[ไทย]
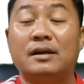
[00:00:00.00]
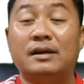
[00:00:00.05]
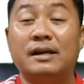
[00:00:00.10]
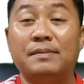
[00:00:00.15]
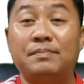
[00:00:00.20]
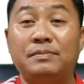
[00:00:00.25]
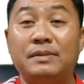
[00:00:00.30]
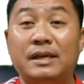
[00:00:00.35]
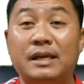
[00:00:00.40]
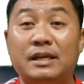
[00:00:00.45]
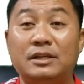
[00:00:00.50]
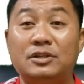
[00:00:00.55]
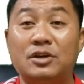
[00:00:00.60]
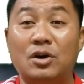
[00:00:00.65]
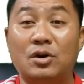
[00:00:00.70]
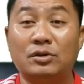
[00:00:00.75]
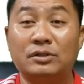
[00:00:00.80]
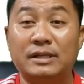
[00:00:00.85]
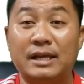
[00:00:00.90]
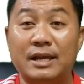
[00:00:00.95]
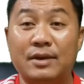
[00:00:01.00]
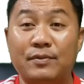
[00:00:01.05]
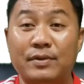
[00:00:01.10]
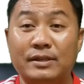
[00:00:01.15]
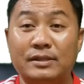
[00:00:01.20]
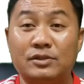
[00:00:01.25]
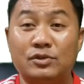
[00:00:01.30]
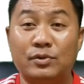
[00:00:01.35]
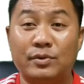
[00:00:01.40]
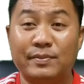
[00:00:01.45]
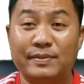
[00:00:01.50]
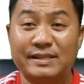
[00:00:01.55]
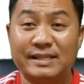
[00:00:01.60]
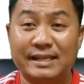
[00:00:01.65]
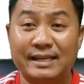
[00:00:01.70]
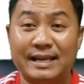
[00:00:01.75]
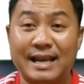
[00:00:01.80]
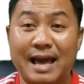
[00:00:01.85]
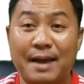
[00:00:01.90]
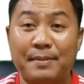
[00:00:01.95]
คลิปนี้ช่องเจนวิทย์สุนประ
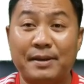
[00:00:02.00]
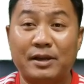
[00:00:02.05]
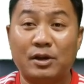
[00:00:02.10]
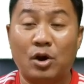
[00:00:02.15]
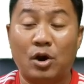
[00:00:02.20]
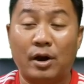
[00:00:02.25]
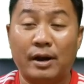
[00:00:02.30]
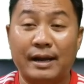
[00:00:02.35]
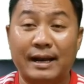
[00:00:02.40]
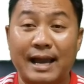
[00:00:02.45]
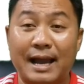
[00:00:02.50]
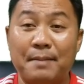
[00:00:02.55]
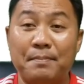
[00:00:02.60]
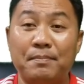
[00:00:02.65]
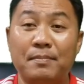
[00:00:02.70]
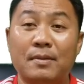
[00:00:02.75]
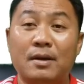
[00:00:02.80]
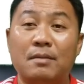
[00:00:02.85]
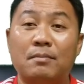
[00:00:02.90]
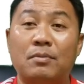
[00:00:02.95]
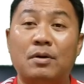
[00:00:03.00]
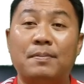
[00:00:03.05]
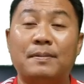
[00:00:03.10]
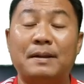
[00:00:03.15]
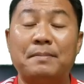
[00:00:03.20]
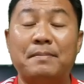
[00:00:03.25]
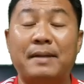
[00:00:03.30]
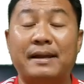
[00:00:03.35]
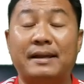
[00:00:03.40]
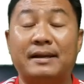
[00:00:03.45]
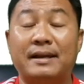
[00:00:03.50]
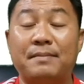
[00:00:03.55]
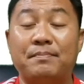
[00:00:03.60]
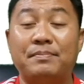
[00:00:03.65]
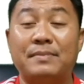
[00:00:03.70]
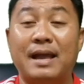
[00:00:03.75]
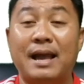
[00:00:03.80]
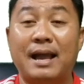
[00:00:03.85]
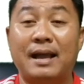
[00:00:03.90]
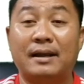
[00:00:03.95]
สิทธิ์ลาไปก่อนนะครับพบกันใหม่คลิป
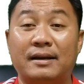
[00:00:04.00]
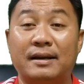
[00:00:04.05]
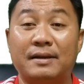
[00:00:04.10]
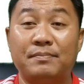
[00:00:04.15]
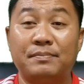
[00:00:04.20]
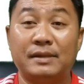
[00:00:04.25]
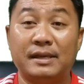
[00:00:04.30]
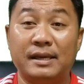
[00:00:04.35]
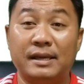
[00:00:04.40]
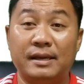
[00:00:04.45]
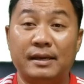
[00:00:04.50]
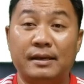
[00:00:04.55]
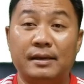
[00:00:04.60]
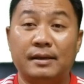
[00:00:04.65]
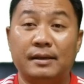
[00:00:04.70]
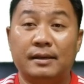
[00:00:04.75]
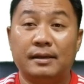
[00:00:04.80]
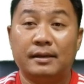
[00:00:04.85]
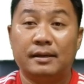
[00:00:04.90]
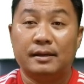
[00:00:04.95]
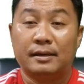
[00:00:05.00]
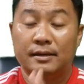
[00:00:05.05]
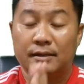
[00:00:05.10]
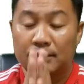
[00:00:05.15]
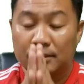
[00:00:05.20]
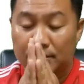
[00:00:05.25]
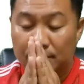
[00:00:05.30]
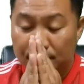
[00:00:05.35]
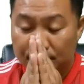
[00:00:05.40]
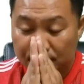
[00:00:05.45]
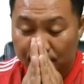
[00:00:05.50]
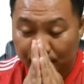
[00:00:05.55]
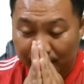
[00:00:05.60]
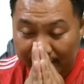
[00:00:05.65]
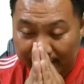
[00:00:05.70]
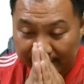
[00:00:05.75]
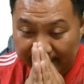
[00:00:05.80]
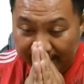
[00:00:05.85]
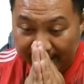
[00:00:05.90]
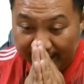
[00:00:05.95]
หน้าคลิปนี้สวั
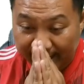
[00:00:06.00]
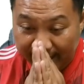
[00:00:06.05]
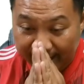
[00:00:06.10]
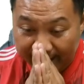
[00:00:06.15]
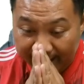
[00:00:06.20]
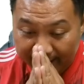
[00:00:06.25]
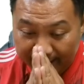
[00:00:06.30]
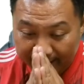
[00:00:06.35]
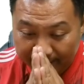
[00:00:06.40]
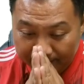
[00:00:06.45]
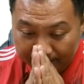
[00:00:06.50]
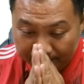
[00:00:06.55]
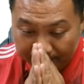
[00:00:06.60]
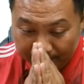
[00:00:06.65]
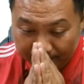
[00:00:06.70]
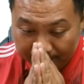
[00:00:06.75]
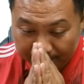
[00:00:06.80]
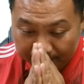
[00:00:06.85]
สดีครับ